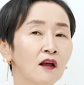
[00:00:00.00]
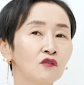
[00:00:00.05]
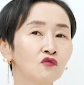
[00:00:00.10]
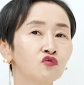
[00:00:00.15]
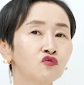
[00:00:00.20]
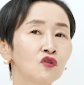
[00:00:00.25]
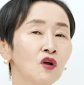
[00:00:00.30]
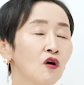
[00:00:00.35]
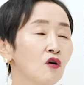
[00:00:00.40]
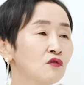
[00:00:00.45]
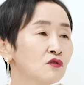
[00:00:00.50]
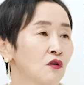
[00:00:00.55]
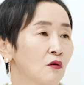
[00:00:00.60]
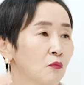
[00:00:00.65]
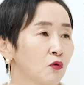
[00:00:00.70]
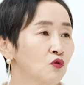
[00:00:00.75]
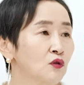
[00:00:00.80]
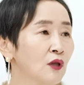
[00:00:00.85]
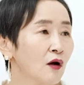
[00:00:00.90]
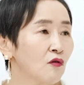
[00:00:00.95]
두려워서
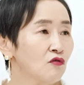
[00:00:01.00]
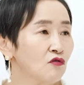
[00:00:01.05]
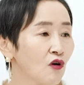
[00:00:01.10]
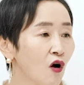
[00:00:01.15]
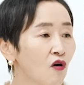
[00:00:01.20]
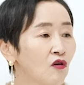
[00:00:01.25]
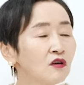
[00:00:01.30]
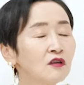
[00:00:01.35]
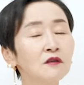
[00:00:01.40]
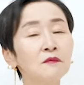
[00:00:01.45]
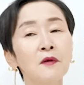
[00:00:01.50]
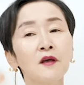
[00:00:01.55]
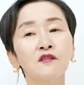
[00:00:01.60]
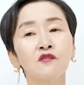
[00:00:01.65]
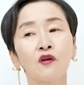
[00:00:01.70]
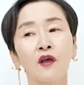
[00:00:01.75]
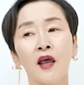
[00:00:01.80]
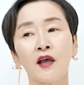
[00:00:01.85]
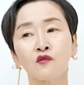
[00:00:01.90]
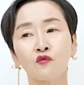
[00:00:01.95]
못하고
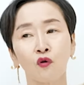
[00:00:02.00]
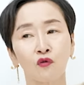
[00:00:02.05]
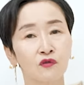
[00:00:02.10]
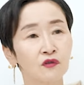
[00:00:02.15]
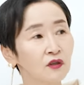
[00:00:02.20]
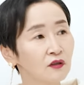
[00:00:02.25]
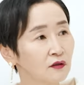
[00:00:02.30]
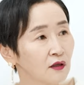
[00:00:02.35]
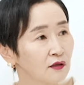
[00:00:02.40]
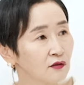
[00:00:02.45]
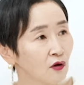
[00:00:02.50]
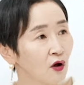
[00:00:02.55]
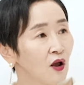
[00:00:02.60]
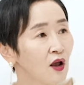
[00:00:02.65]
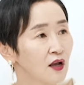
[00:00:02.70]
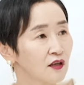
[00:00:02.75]
꺾으면서 계속 어떻게 돼 있어